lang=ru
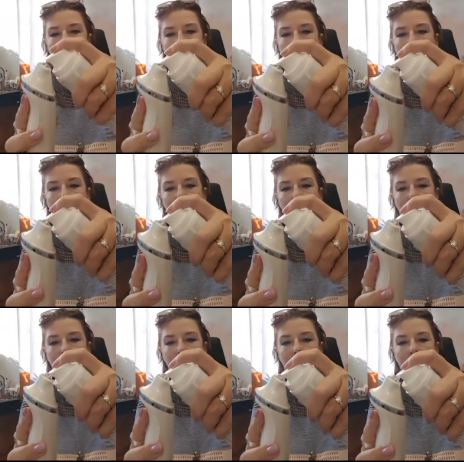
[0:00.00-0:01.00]

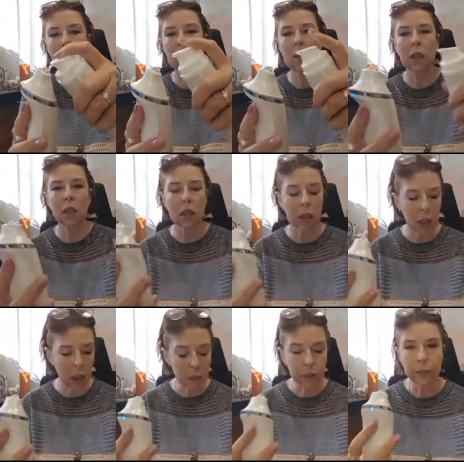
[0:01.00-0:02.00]
Выдавливаю один раз
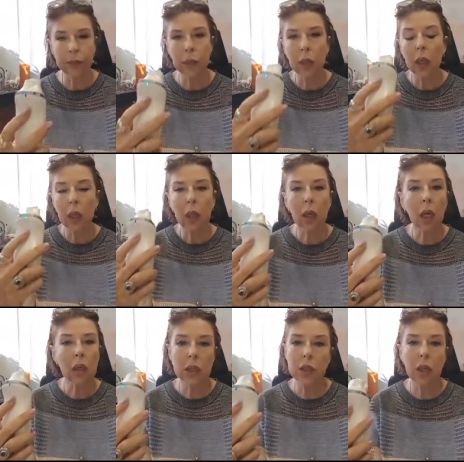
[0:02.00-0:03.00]
гель.
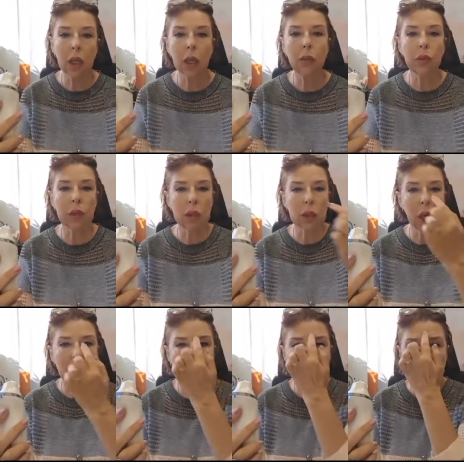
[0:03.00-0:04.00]
Как начинаю работать?
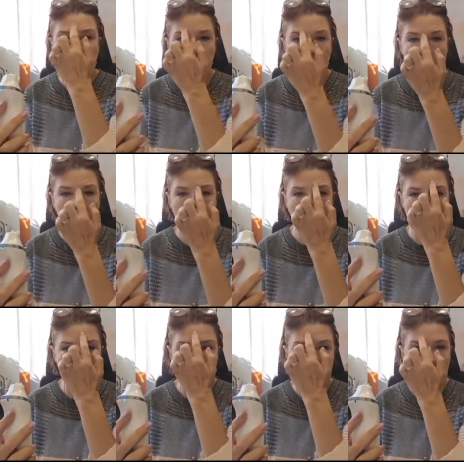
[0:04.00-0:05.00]
Я в первую очередь, меня
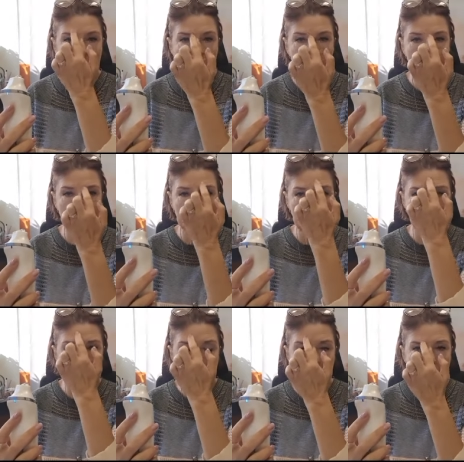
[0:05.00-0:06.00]
смущает вот это
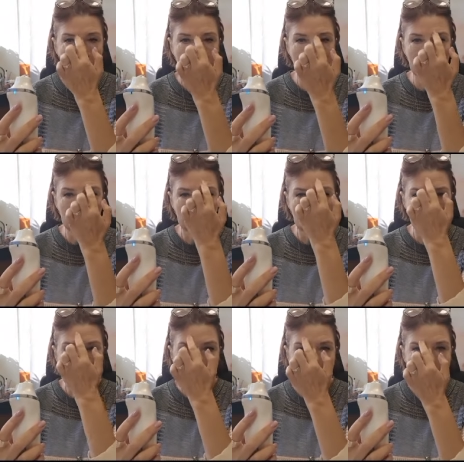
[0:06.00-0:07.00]
вот
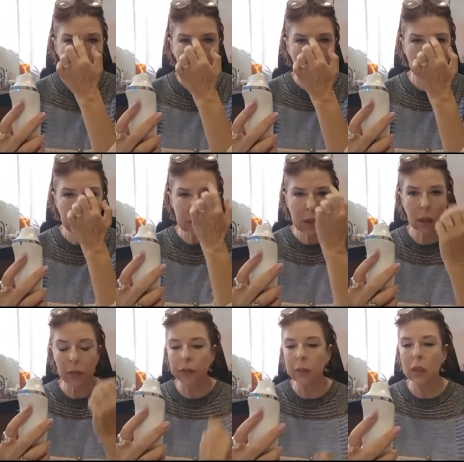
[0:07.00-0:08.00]
э,
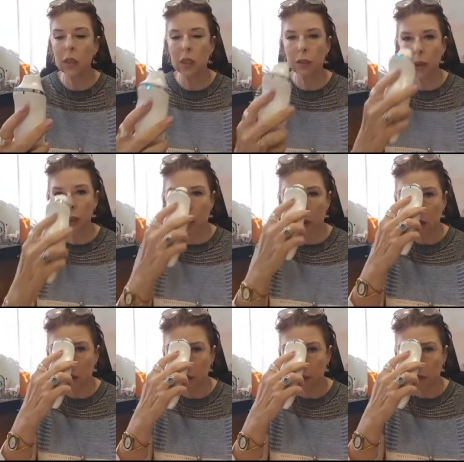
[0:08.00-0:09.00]
место, где есть морщины.